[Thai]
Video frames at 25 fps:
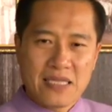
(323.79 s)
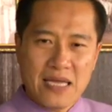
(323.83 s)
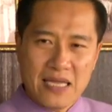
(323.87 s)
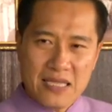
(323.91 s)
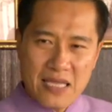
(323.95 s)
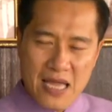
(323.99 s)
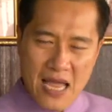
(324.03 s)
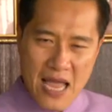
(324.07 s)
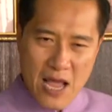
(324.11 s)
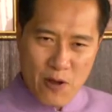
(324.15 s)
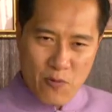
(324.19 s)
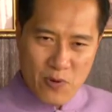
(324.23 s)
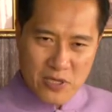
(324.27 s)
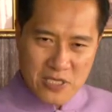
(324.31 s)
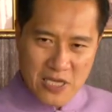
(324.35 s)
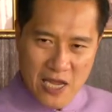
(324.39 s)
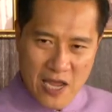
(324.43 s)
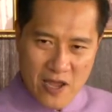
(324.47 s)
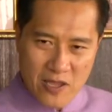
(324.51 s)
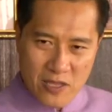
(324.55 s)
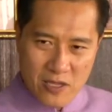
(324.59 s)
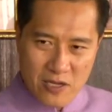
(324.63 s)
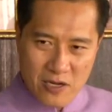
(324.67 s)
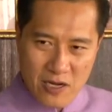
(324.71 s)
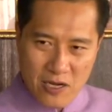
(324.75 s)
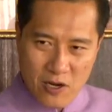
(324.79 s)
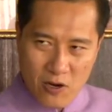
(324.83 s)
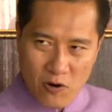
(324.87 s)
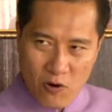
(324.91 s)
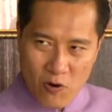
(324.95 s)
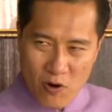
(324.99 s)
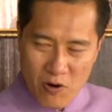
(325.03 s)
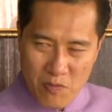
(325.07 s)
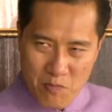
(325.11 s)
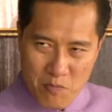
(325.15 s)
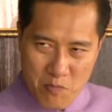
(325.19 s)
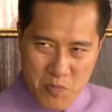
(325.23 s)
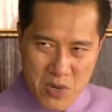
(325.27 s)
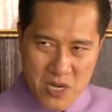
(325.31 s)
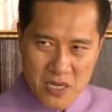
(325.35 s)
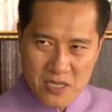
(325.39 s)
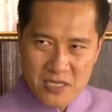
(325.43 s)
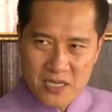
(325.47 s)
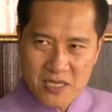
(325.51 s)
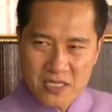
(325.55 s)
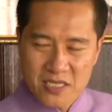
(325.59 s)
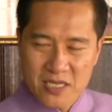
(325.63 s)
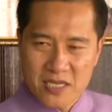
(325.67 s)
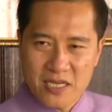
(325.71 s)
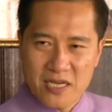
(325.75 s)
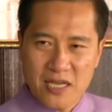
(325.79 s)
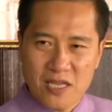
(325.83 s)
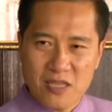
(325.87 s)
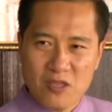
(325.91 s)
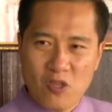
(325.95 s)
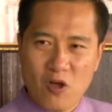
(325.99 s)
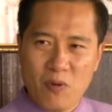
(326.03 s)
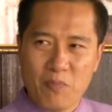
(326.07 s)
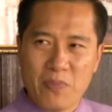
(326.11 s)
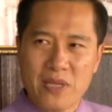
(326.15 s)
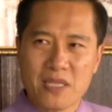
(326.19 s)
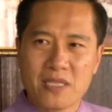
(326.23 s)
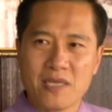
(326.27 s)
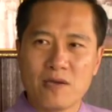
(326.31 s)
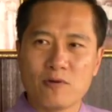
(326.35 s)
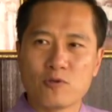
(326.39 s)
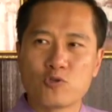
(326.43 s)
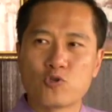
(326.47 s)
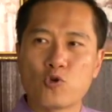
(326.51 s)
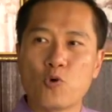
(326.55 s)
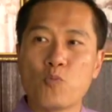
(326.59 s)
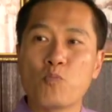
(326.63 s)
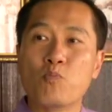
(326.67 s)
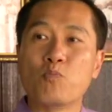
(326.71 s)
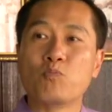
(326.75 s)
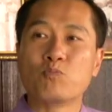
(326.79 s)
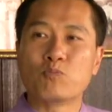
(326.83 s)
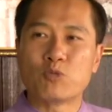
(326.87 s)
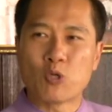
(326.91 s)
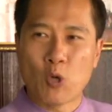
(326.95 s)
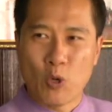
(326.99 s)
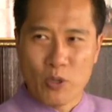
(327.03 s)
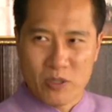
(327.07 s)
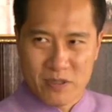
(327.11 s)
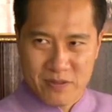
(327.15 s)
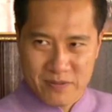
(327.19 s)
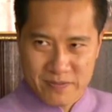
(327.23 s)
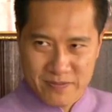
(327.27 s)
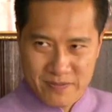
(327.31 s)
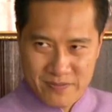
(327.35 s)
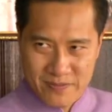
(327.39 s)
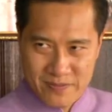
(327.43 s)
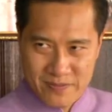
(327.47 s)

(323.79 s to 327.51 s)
แต่ถ้าหากว่าจะให้ถึงก้นบึ้งจริงๆเนี่ยต้องไปเที่ยวชุมชน